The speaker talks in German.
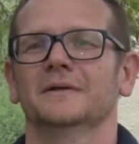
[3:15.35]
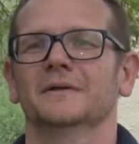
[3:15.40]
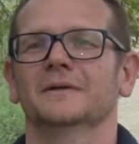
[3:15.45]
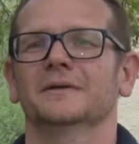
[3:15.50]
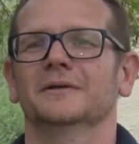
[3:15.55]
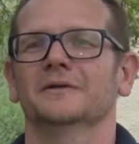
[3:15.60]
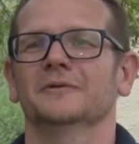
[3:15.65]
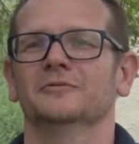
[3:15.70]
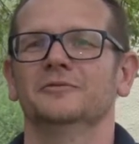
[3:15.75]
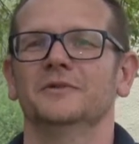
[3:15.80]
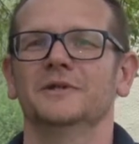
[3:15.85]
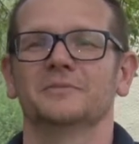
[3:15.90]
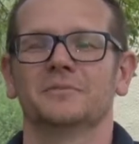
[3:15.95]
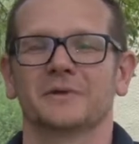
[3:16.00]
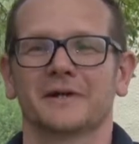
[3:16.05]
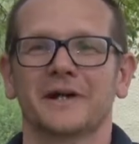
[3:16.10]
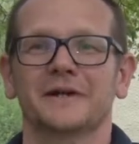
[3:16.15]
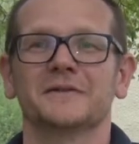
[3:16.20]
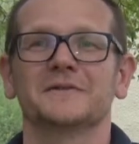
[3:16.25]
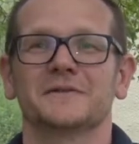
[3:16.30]
Äh, viele
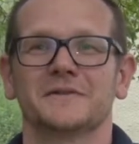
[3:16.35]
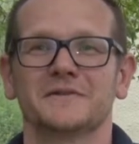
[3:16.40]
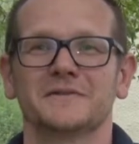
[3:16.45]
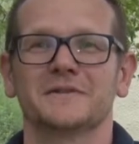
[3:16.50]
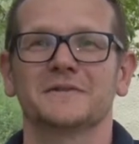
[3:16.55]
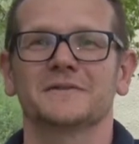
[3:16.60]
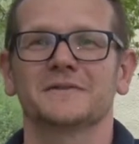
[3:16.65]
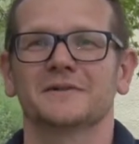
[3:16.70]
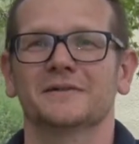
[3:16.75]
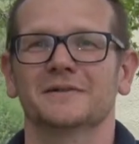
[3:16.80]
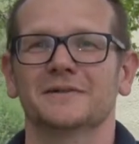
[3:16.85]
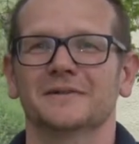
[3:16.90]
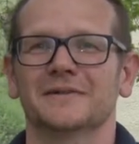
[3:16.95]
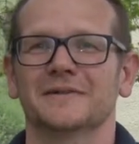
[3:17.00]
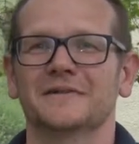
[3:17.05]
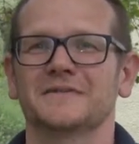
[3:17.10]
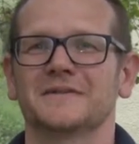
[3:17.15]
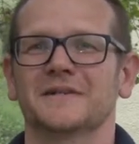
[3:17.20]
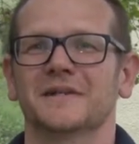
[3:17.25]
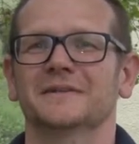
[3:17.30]
bekannte Gesichter
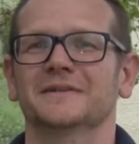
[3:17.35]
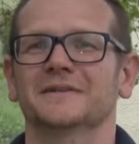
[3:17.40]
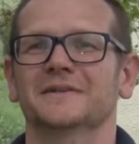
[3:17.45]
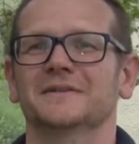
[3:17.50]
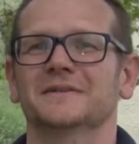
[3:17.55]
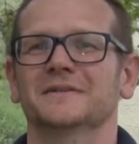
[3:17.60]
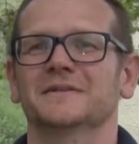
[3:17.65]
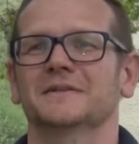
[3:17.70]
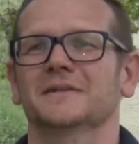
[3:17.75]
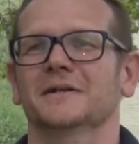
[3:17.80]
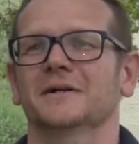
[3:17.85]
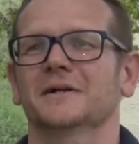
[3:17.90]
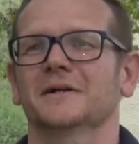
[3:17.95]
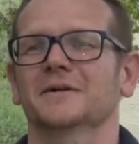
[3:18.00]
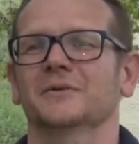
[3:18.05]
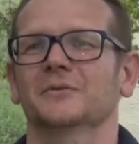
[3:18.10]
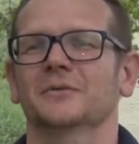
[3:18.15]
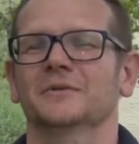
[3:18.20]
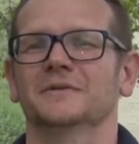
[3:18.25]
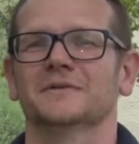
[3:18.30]
letztendlich, ja,
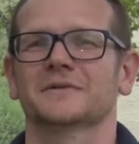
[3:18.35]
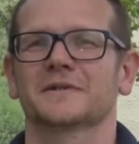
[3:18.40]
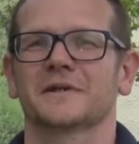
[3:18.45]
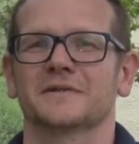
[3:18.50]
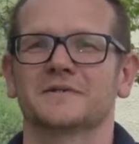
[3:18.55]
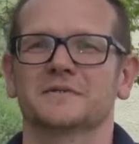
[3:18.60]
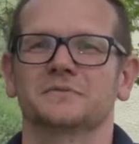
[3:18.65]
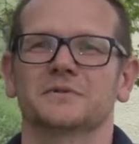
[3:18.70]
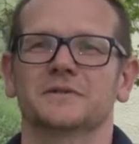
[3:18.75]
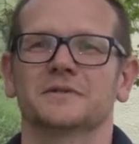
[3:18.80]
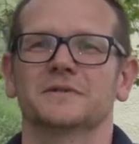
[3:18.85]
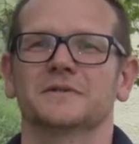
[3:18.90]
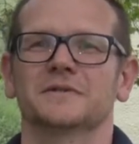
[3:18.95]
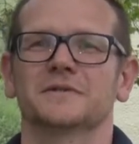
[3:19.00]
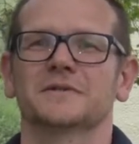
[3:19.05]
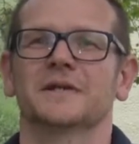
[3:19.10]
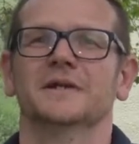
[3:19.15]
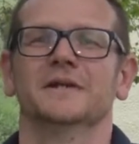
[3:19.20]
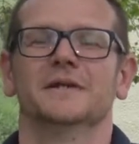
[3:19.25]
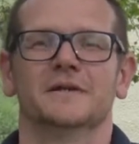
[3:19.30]
und ganz
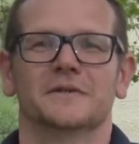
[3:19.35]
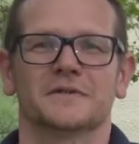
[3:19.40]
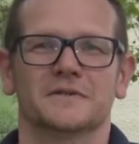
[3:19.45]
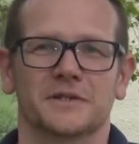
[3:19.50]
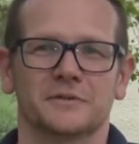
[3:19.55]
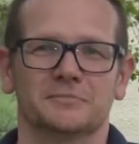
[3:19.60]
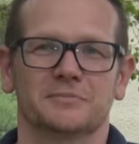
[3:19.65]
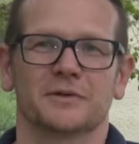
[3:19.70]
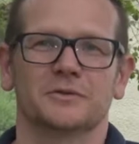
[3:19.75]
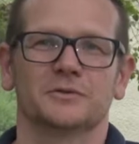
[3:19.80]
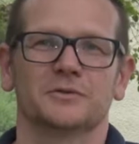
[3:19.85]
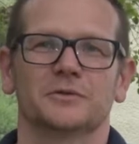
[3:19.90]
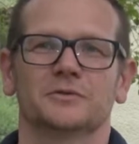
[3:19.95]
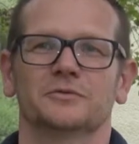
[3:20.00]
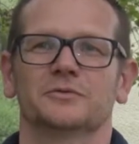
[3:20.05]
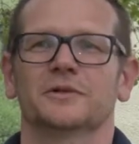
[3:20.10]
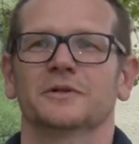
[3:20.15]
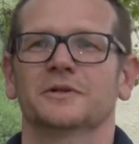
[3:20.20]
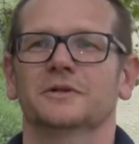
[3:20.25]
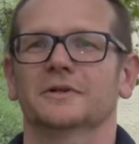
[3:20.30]
wichtig, es gibt natürlich
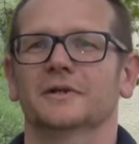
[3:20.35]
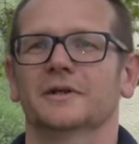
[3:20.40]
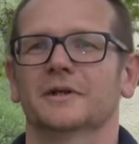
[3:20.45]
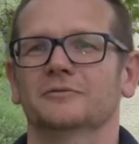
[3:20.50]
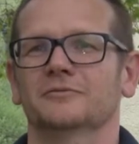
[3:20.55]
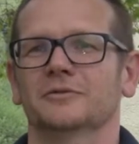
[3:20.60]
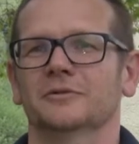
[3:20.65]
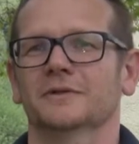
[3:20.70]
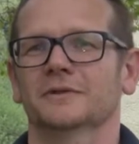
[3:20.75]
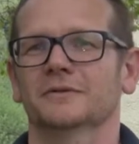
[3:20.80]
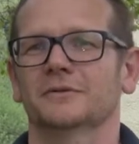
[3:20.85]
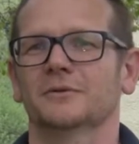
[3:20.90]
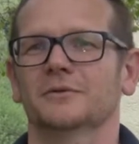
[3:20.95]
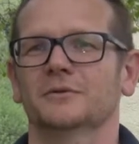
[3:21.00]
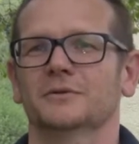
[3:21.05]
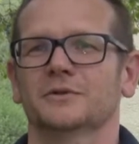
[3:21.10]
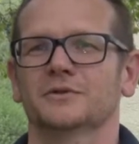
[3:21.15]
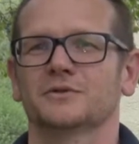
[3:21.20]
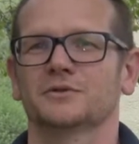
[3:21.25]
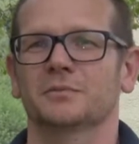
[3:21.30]
für jeden Helfer dann auch
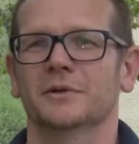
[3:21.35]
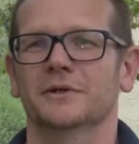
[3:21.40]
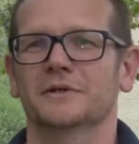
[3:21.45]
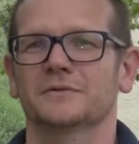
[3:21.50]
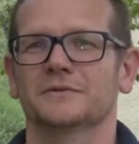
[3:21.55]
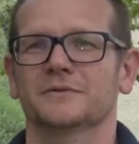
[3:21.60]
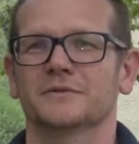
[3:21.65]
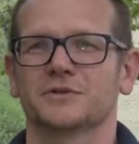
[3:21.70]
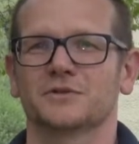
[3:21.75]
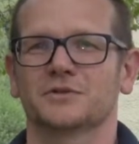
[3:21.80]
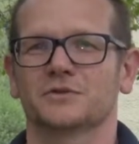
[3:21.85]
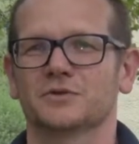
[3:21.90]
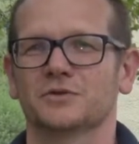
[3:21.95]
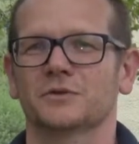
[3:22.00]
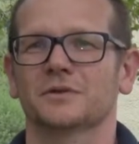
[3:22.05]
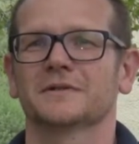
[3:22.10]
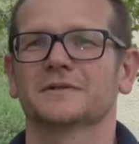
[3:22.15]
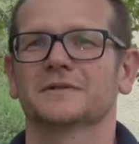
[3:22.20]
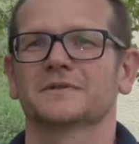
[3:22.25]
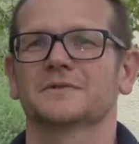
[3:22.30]
ein entsprechendes
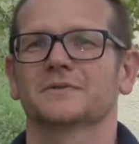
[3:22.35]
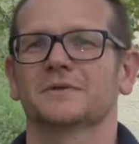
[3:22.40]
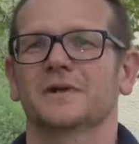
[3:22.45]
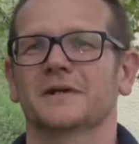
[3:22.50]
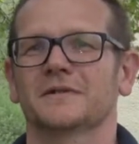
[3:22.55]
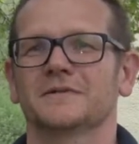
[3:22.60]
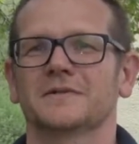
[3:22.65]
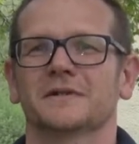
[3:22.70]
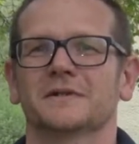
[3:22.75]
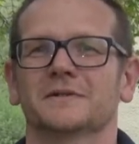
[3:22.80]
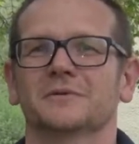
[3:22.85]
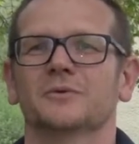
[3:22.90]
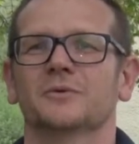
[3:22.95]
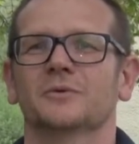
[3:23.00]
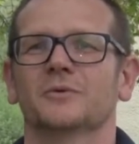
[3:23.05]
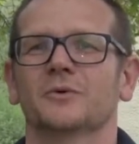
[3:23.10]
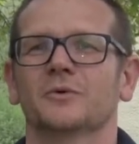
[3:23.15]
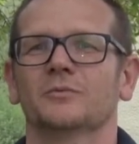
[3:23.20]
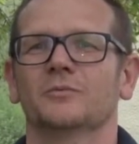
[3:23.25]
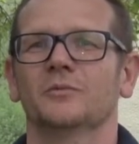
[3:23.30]
Shirt, so als
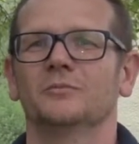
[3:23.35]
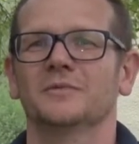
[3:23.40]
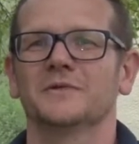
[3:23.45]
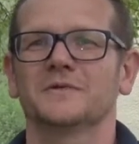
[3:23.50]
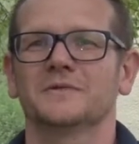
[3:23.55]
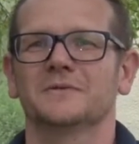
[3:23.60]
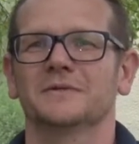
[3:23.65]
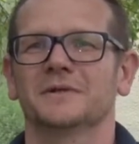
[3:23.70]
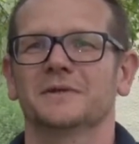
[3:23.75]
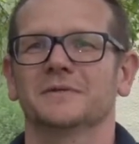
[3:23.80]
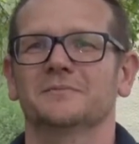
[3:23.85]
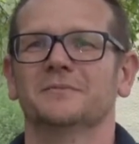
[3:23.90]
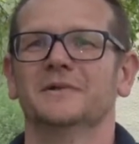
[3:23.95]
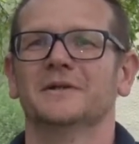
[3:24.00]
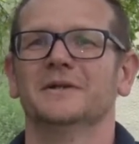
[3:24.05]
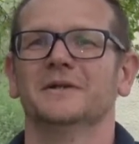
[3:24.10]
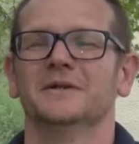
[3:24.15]
Erinnerung irgendwo mitzunehmen.